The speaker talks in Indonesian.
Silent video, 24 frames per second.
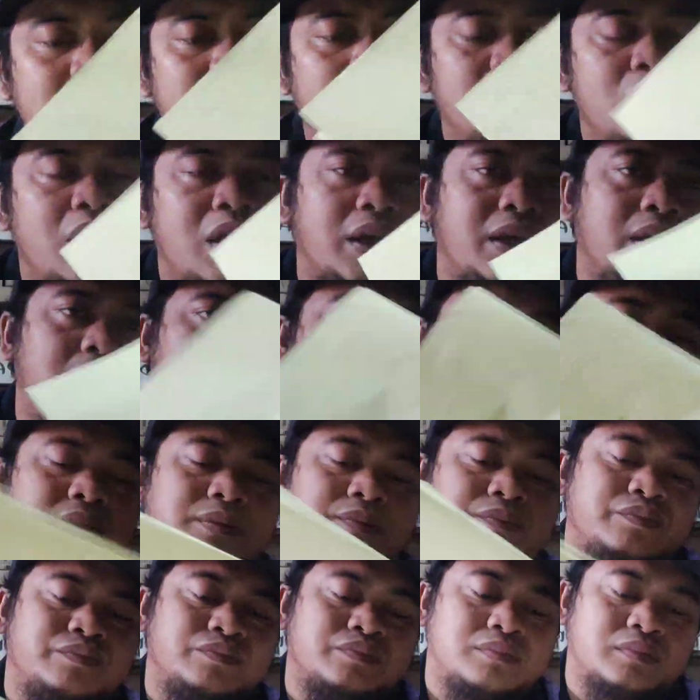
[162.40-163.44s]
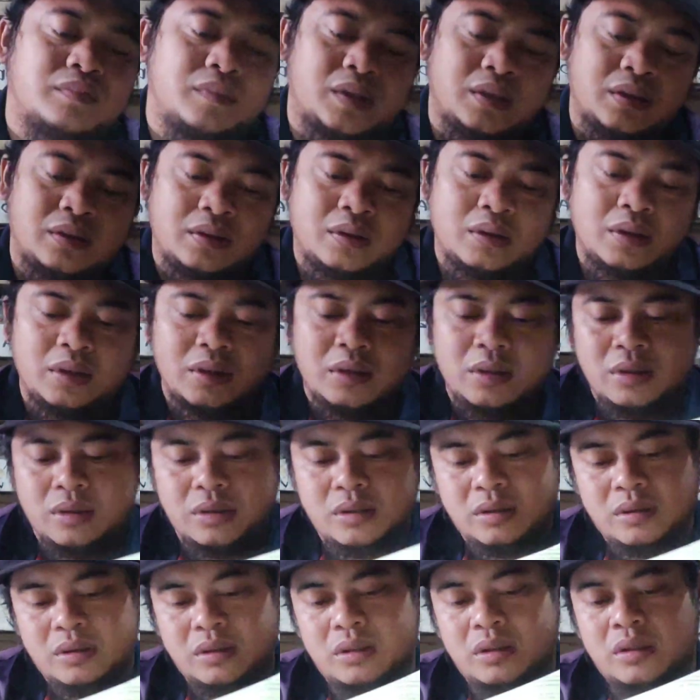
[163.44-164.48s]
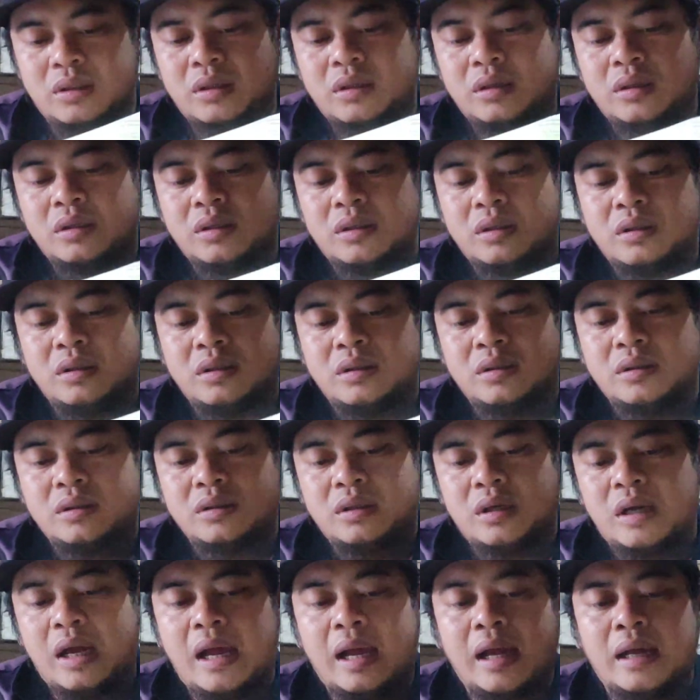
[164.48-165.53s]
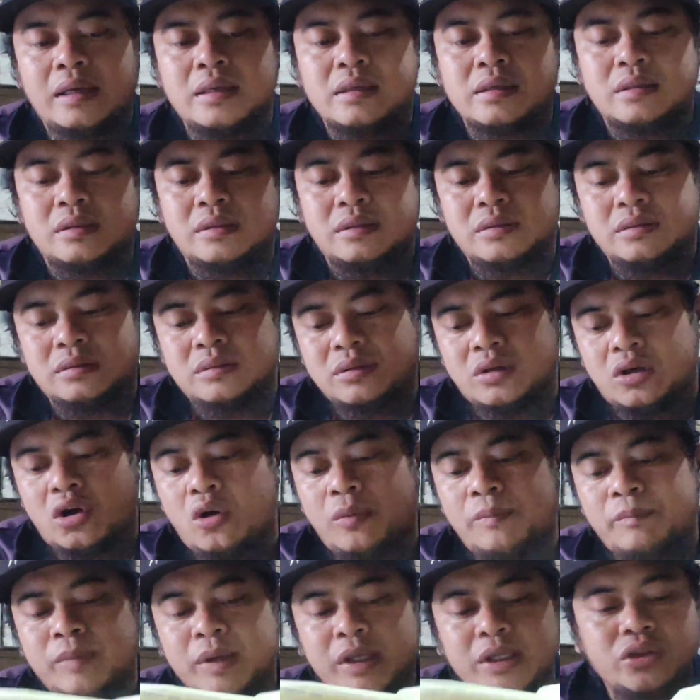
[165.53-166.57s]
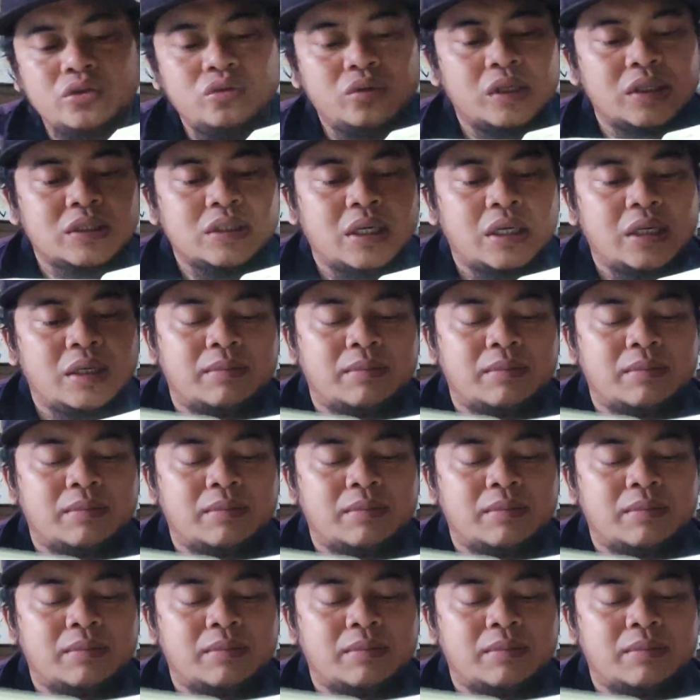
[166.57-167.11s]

satu lagi nih eh, komplain juga saya